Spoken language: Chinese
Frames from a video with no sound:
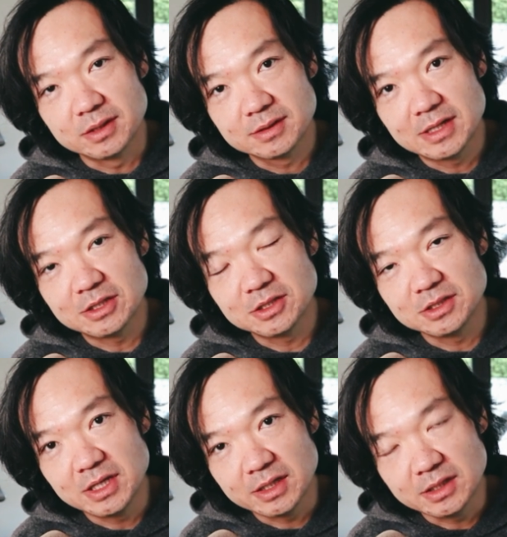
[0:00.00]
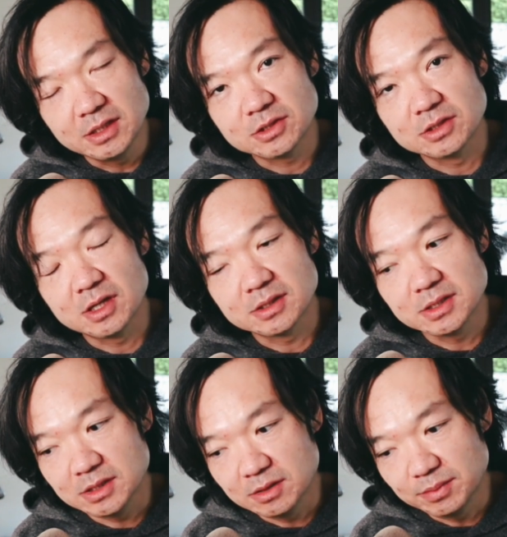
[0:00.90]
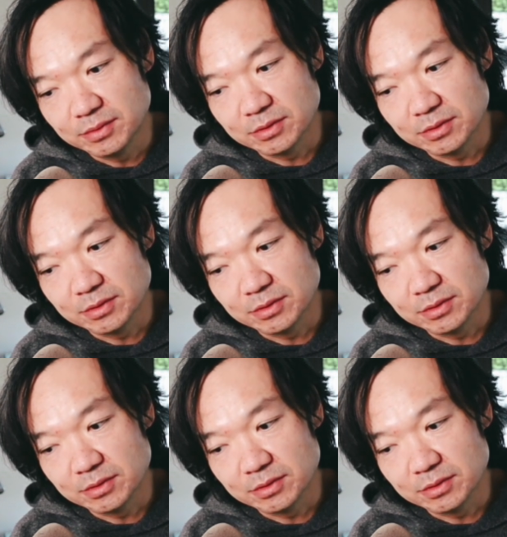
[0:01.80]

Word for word: 但是你也意识到自己的普